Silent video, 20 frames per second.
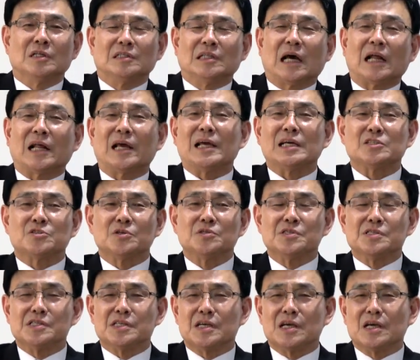나라의
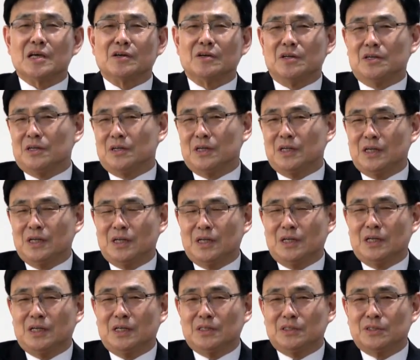전쟁을
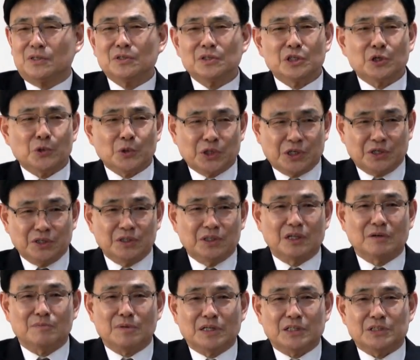승리로
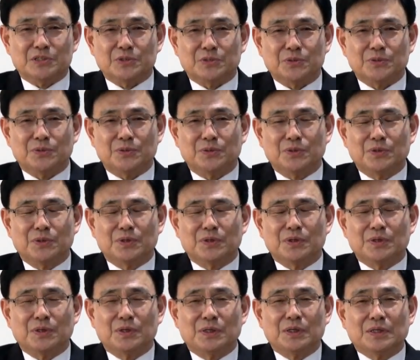이끈단 말이죠.
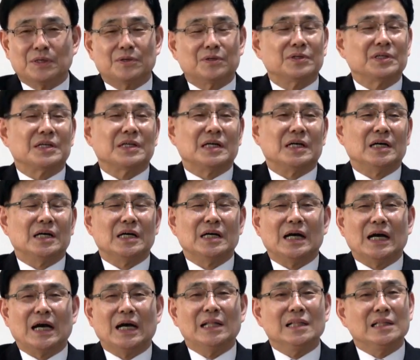
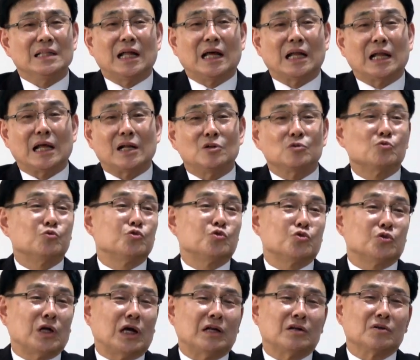그러니까 한 나라를
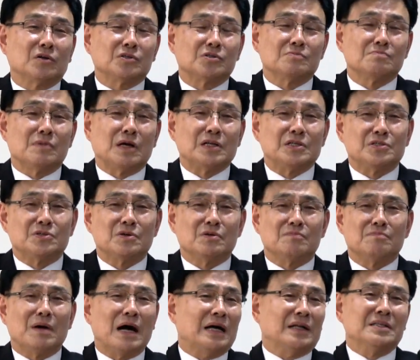구출하는 것은
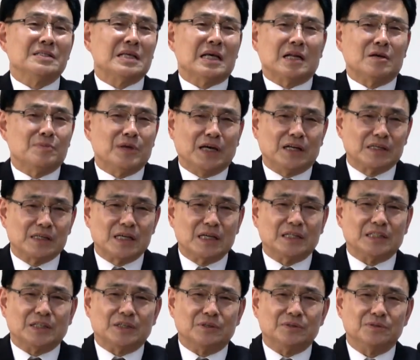말이죠. 많은 사람이 하는 게
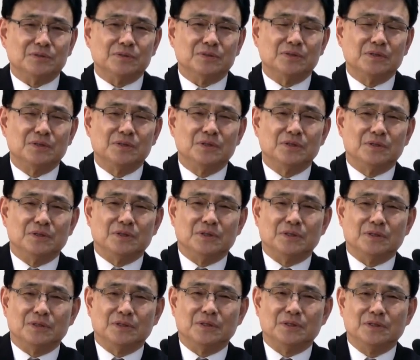아니에요. 예.
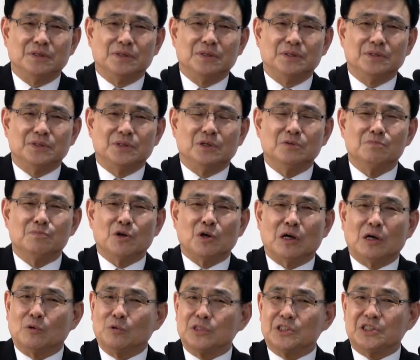
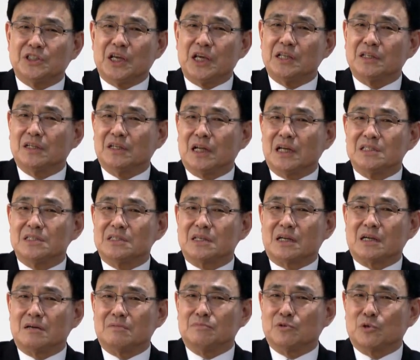현명하고 지혜 있는 한
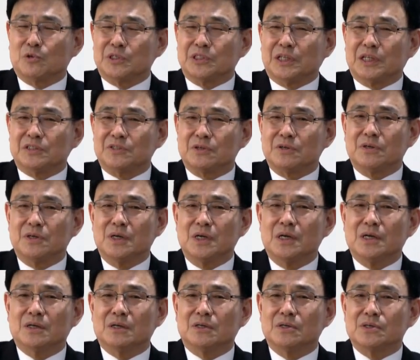사람으로 인해서
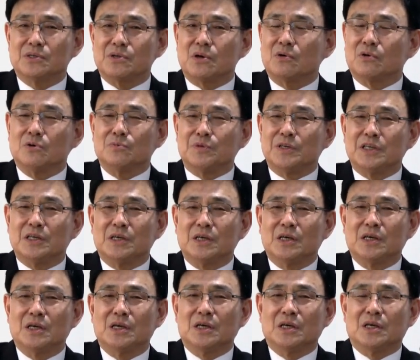그 성읍이
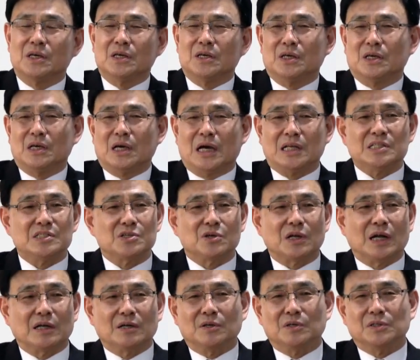예,
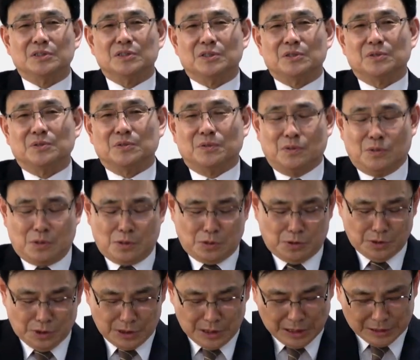안전한 것이에요.
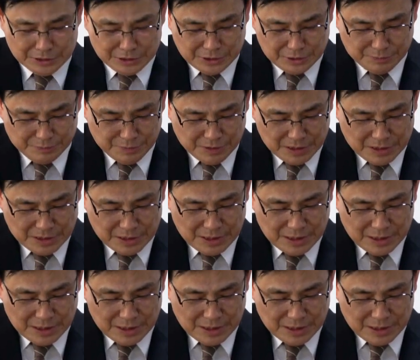그거를 아셔야 합니다.